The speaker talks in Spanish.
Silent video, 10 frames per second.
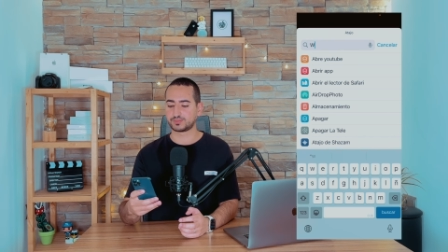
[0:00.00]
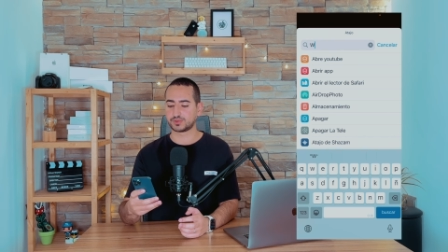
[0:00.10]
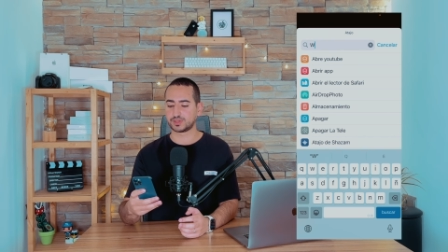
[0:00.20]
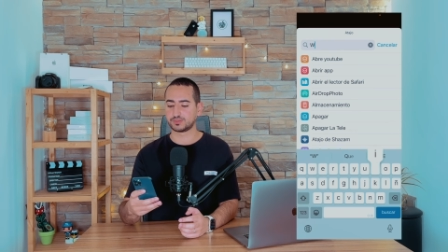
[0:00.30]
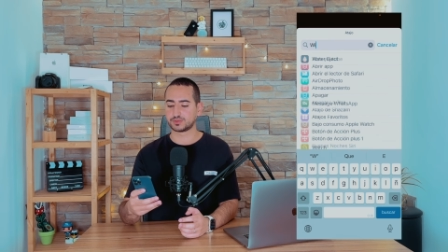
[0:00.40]

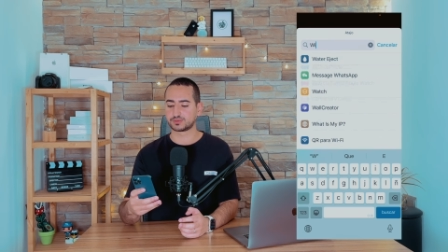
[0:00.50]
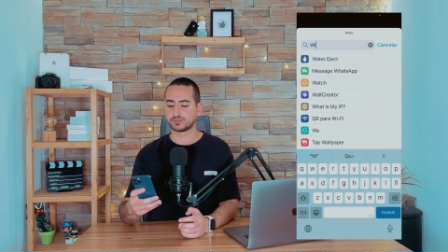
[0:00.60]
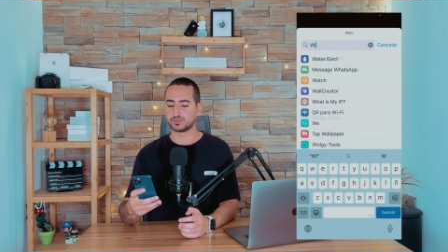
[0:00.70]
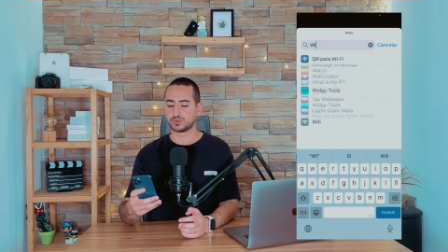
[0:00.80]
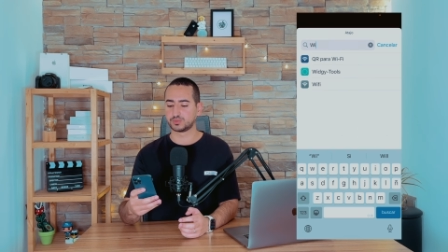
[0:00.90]
ponemos
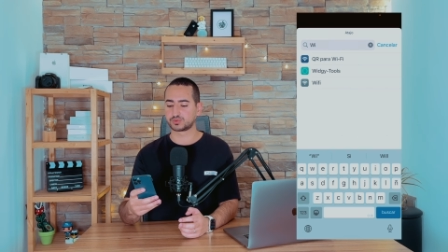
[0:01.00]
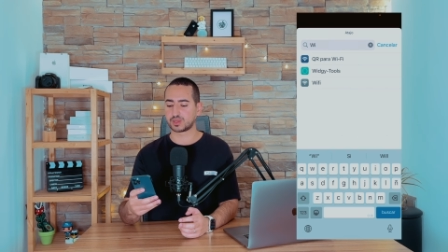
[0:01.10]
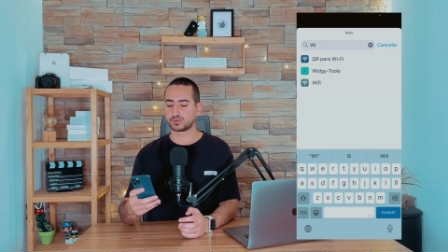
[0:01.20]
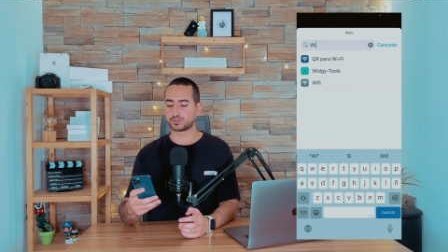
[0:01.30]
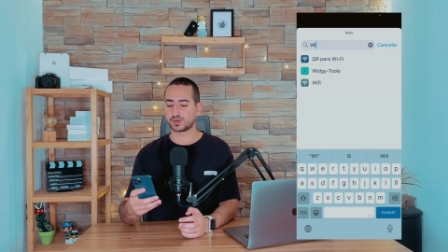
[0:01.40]
lo
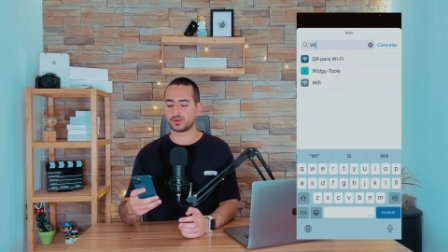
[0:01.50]
buscamos por